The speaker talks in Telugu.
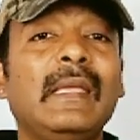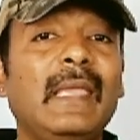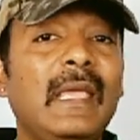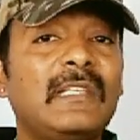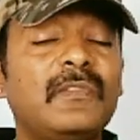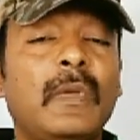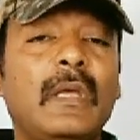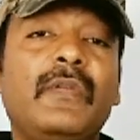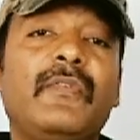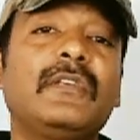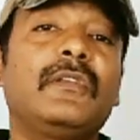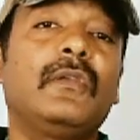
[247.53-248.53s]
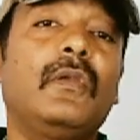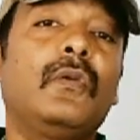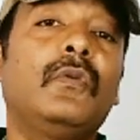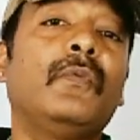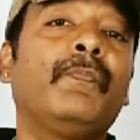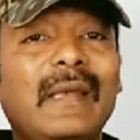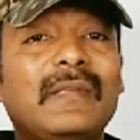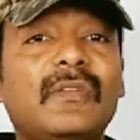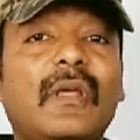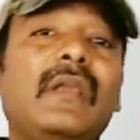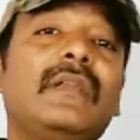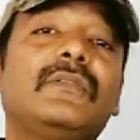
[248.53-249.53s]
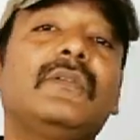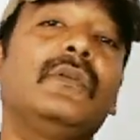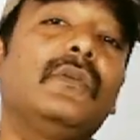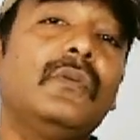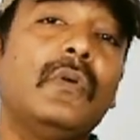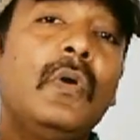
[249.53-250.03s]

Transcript: కేక్స్ మ్యానుఫ్యాక్చరింగ్లోను రెస్టారెంట్స్లోను